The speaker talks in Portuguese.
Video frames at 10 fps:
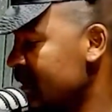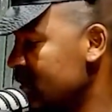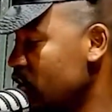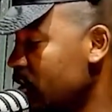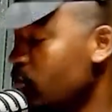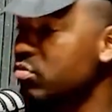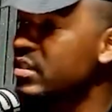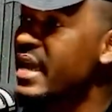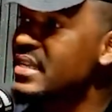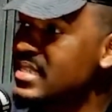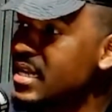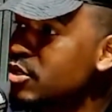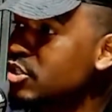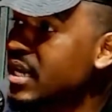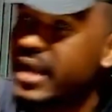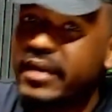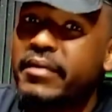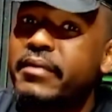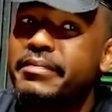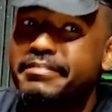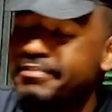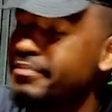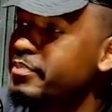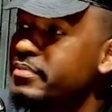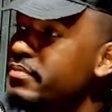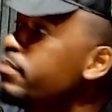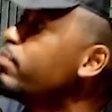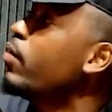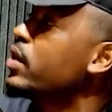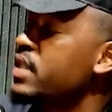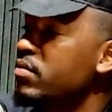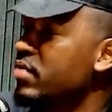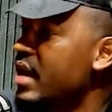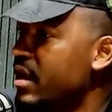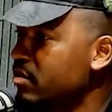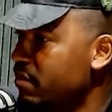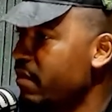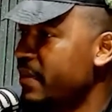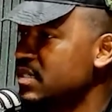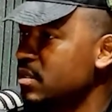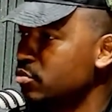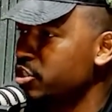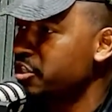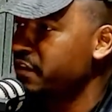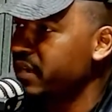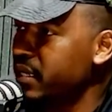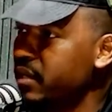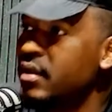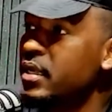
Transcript: Só que com 10 anos, cara, eu botei no canal, tava passando o desfile.